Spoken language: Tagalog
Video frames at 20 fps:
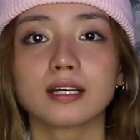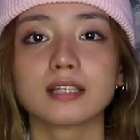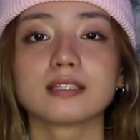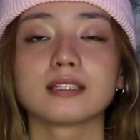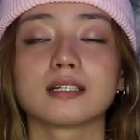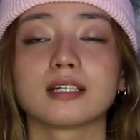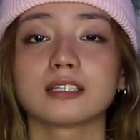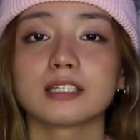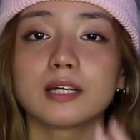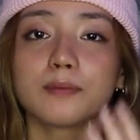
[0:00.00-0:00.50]

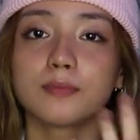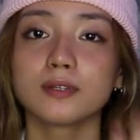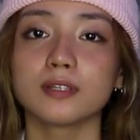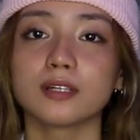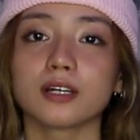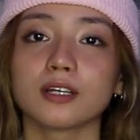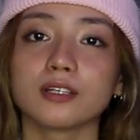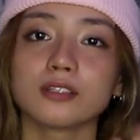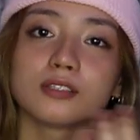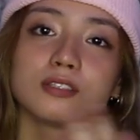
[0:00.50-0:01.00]
Kasi kasama
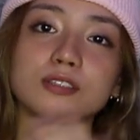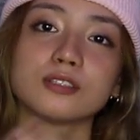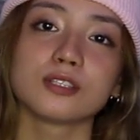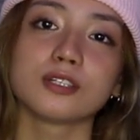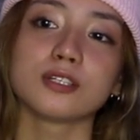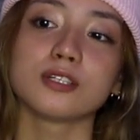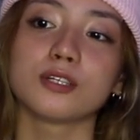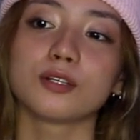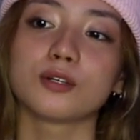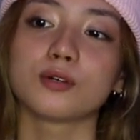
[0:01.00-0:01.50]
na kayo sa
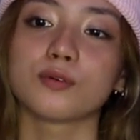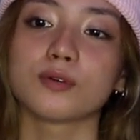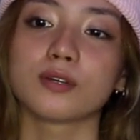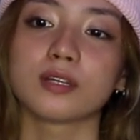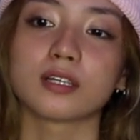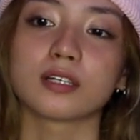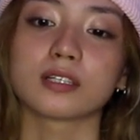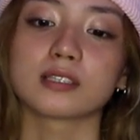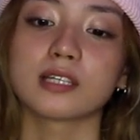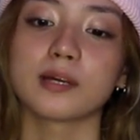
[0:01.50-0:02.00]
journey ko
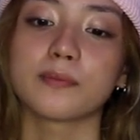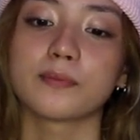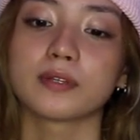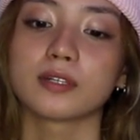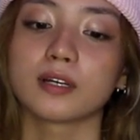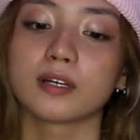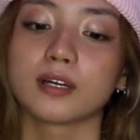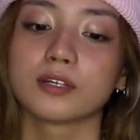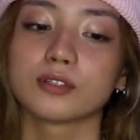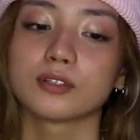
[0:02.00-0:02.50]
eh.
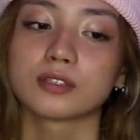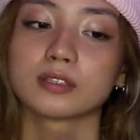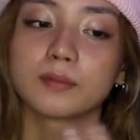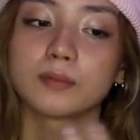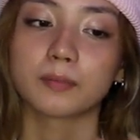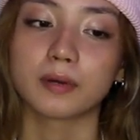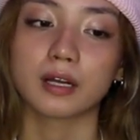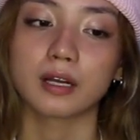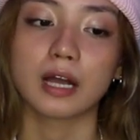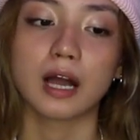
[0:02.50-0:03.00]
Kasama na kayo
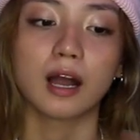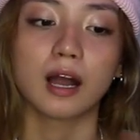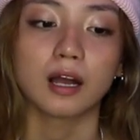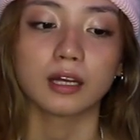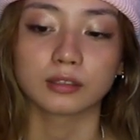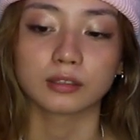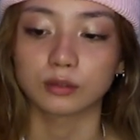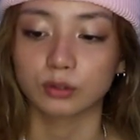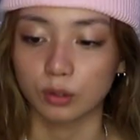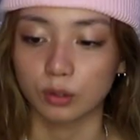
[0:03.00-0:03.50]
sa
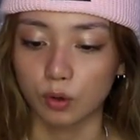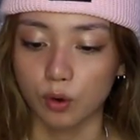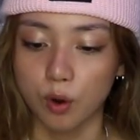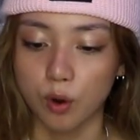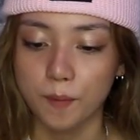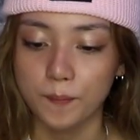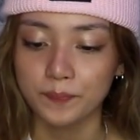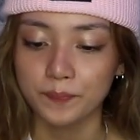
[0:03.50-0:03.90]
pag-angat ko.